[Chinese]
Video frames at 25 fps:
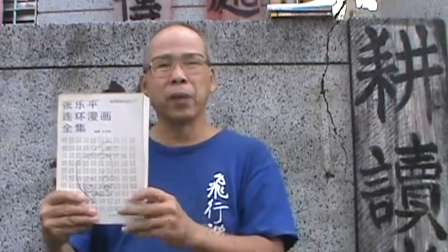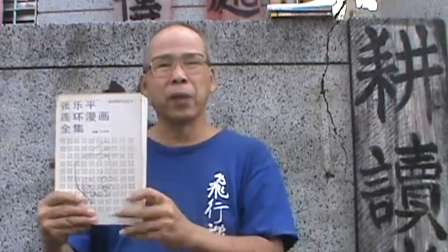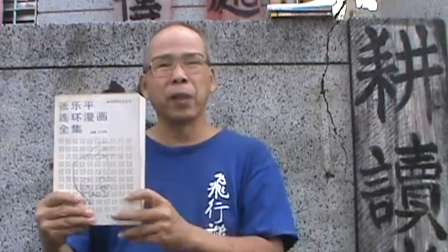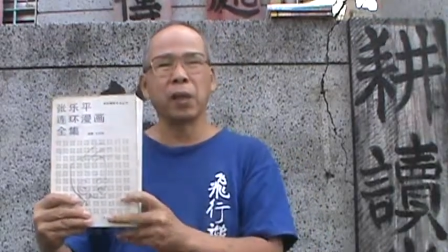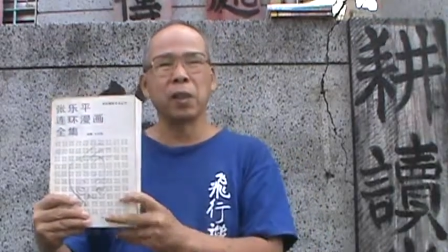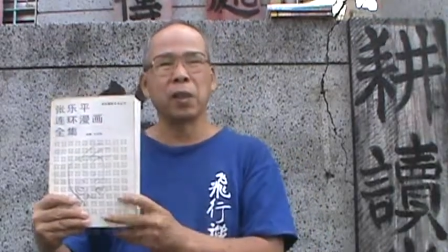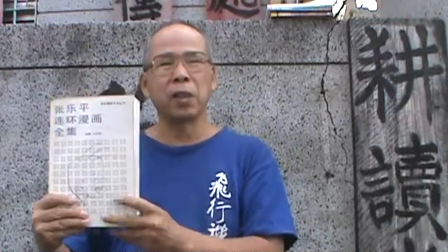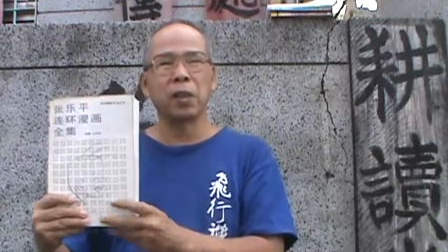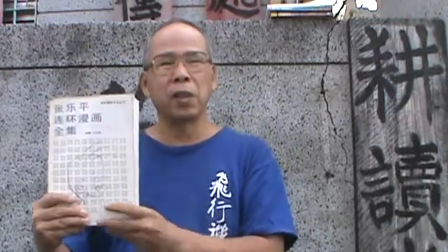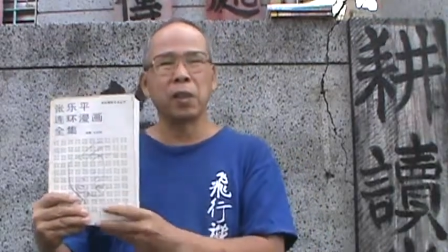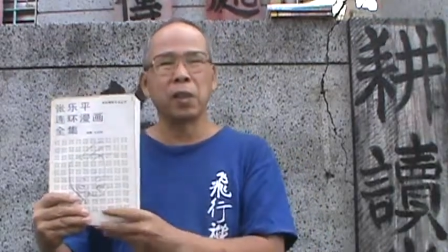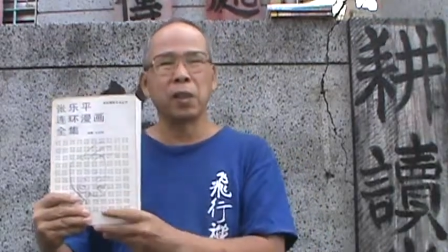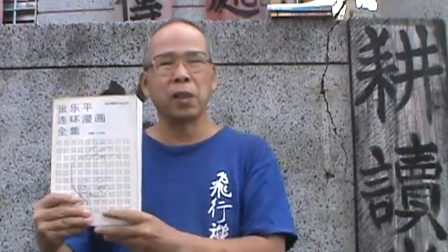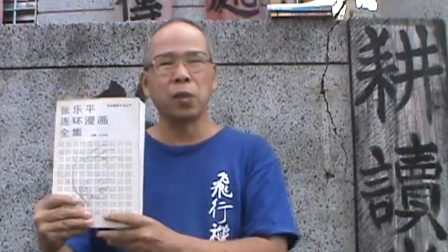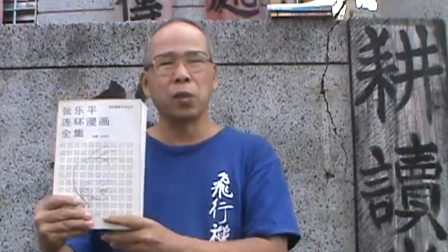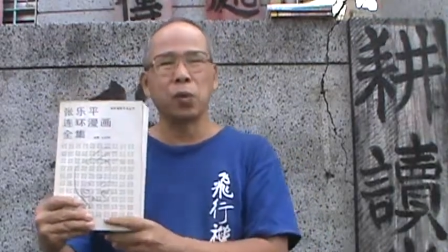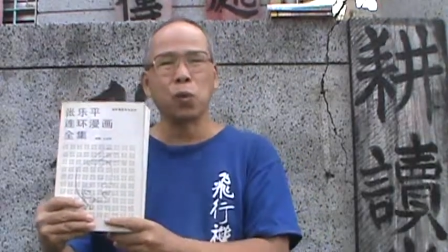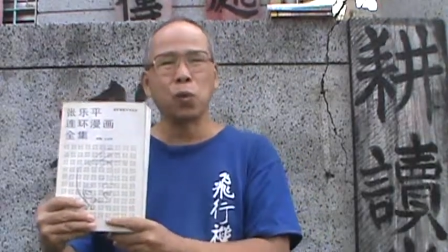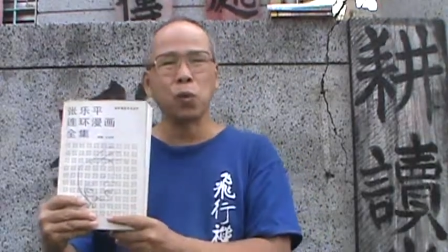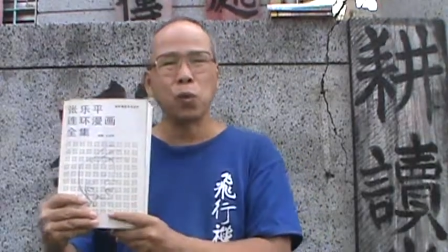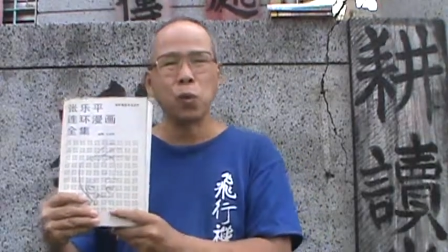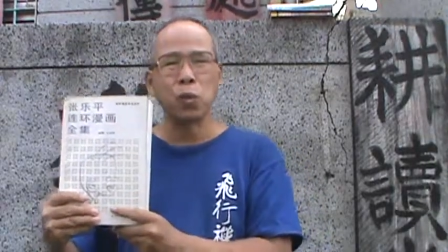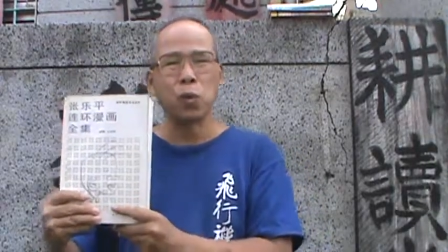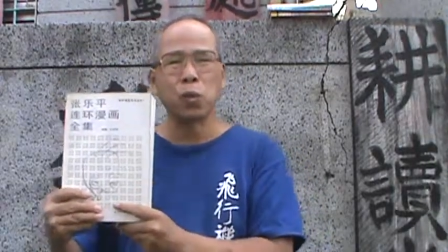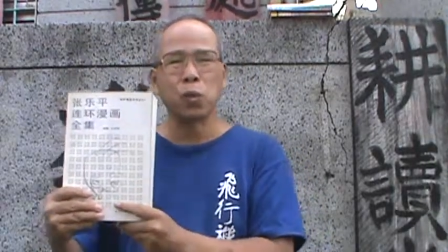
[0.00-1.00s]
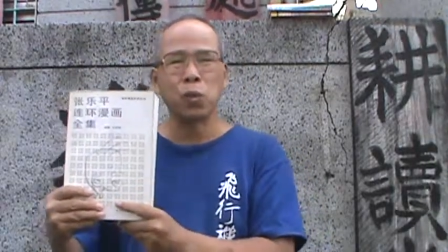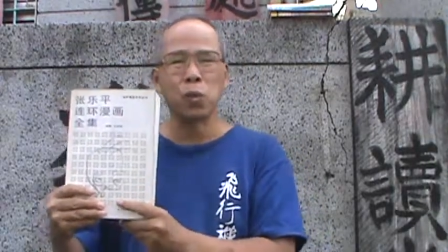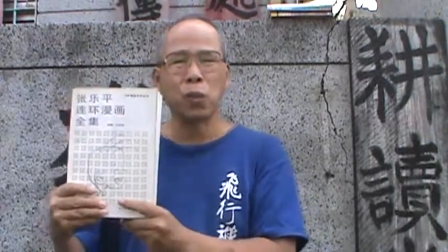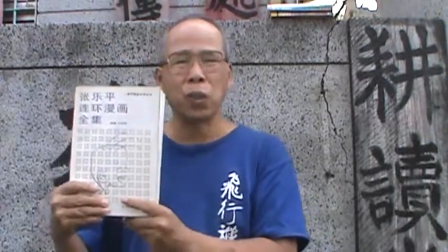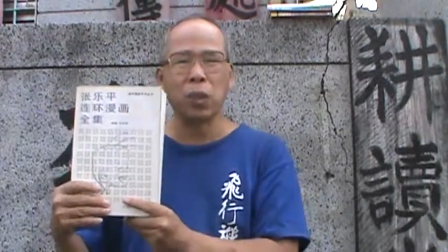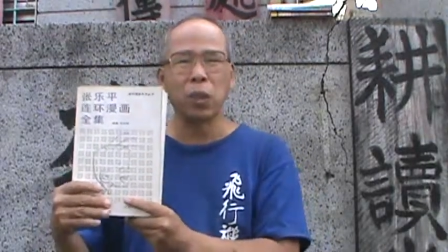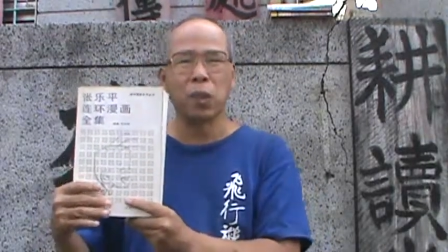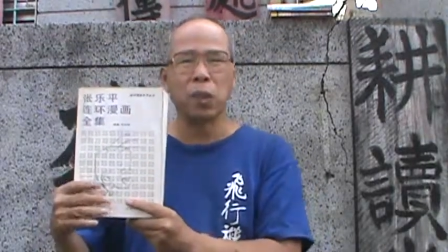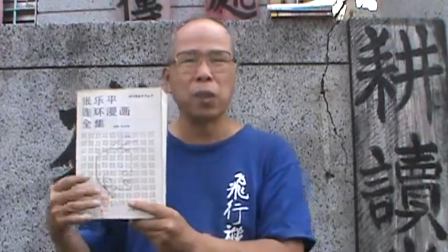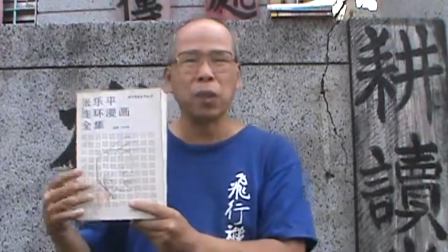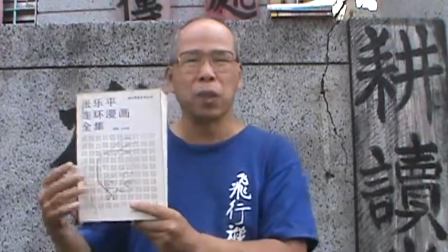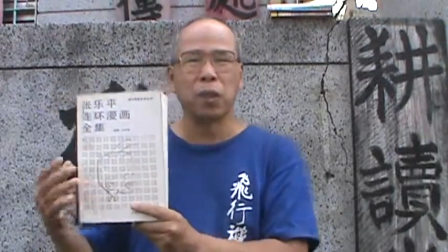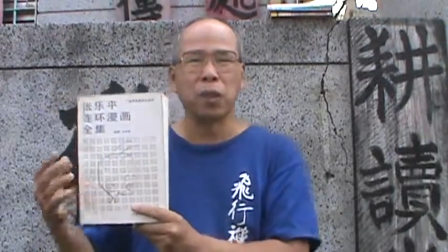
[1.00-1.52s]
他是苦中作
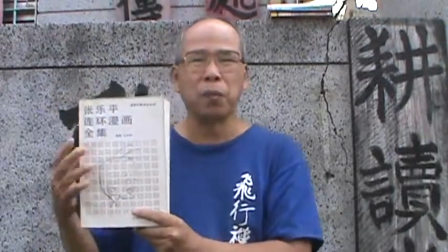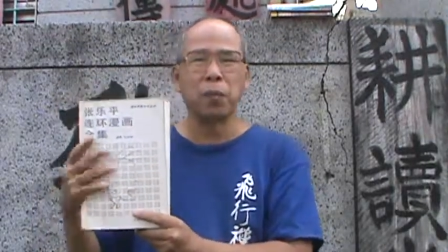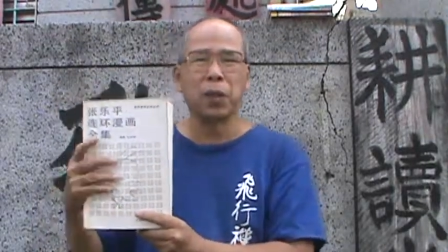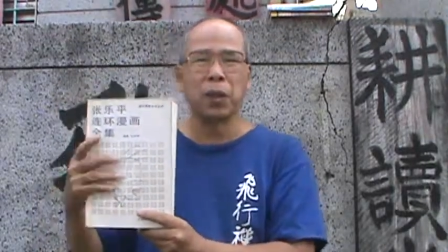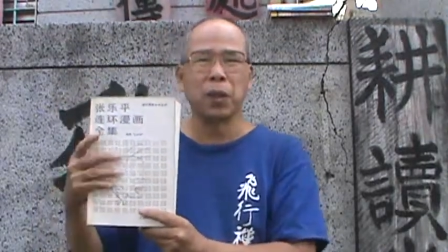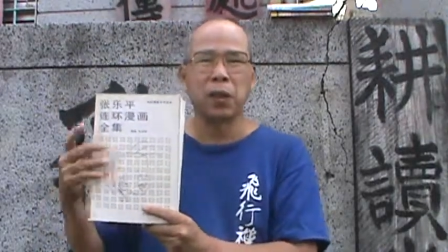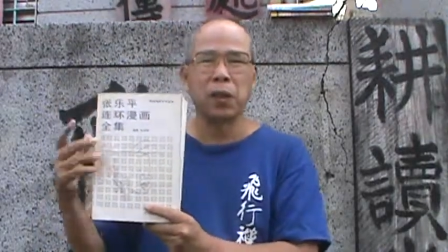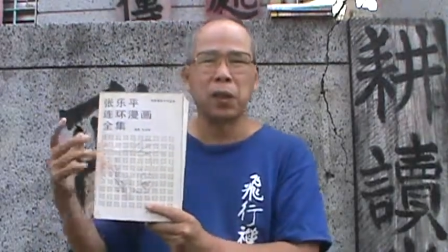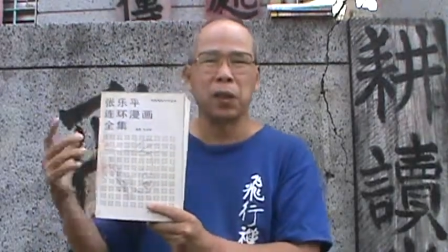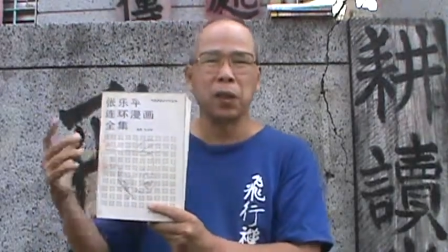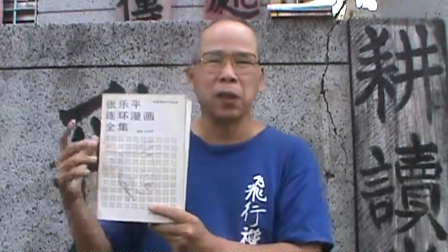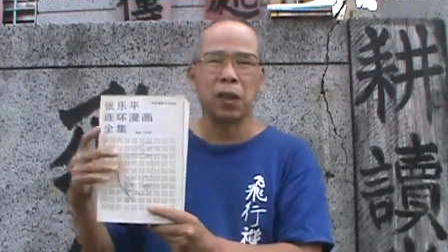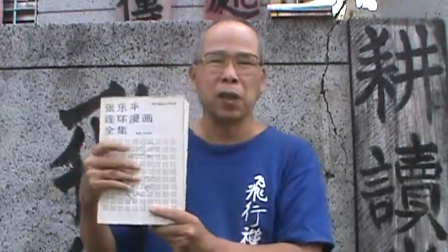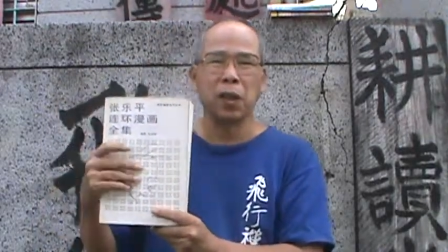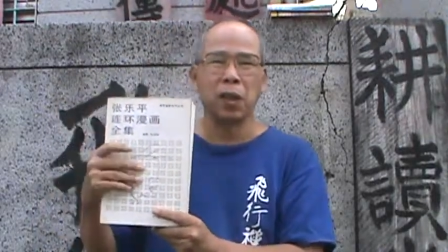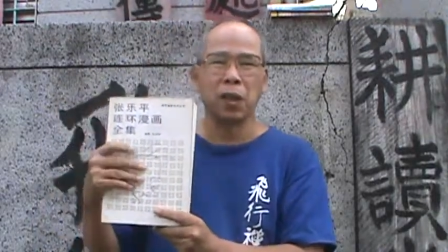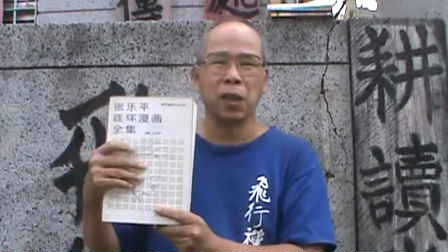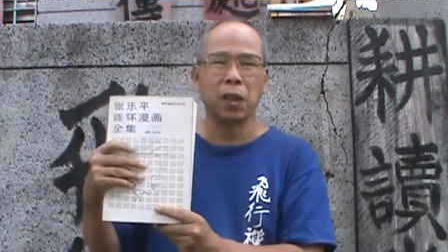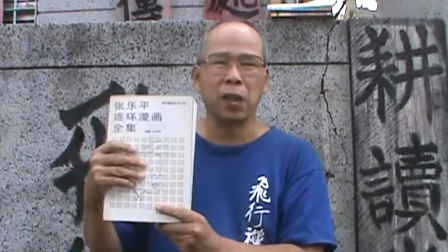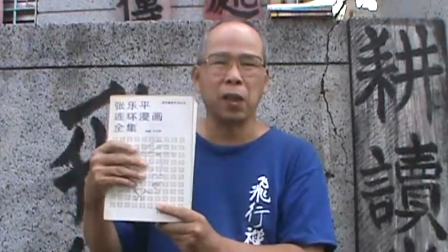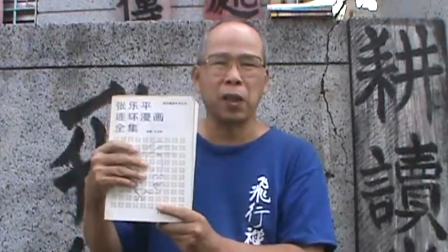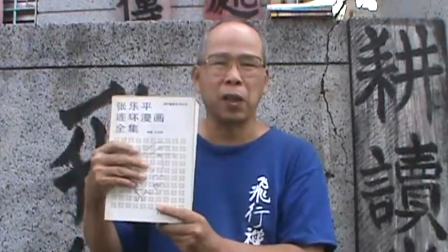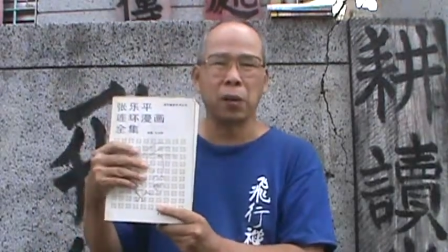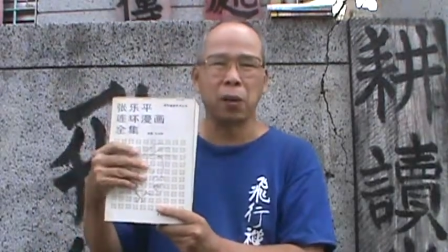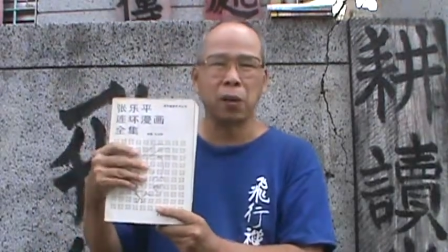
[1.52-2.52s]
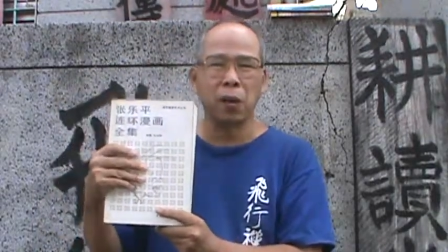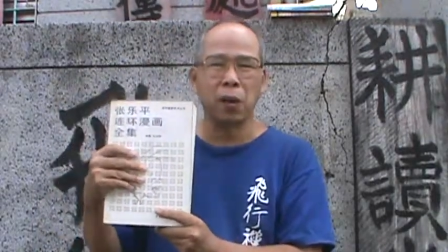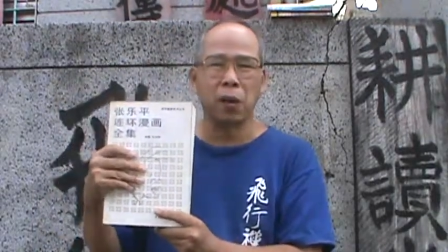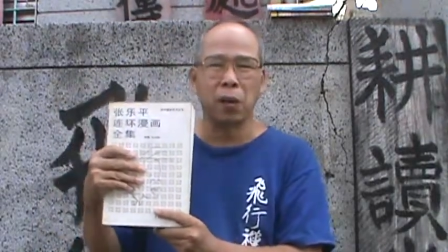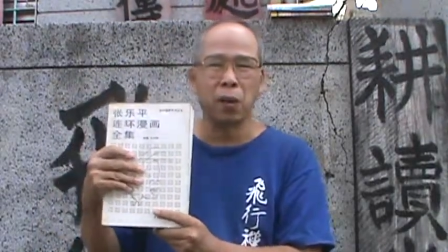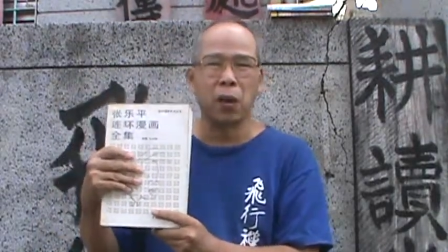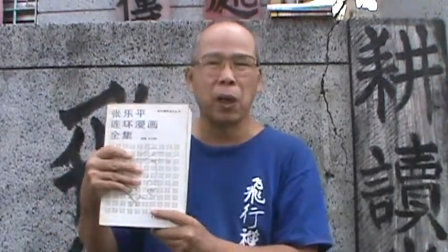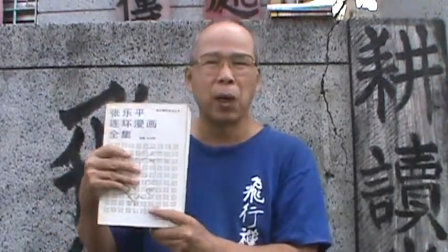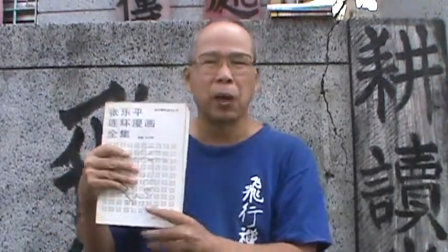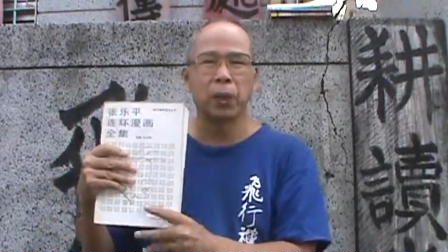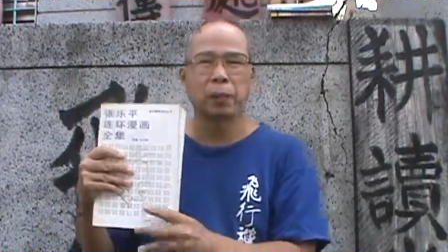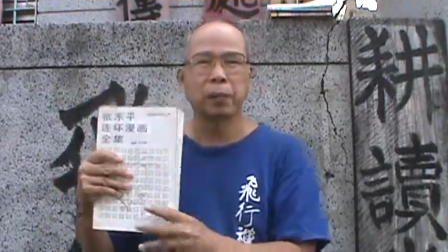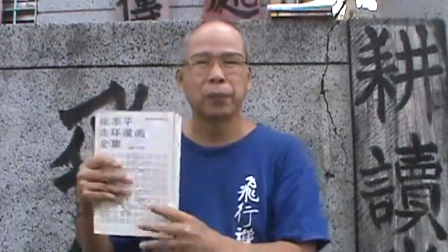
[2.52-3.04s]
乐的一本一个连环
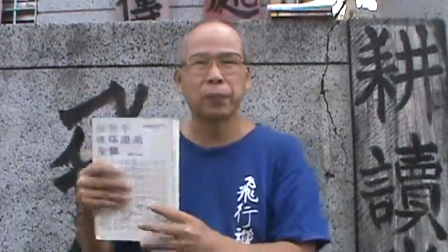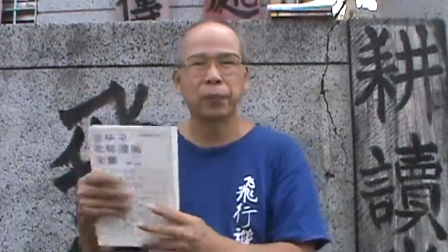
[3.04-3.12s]
画。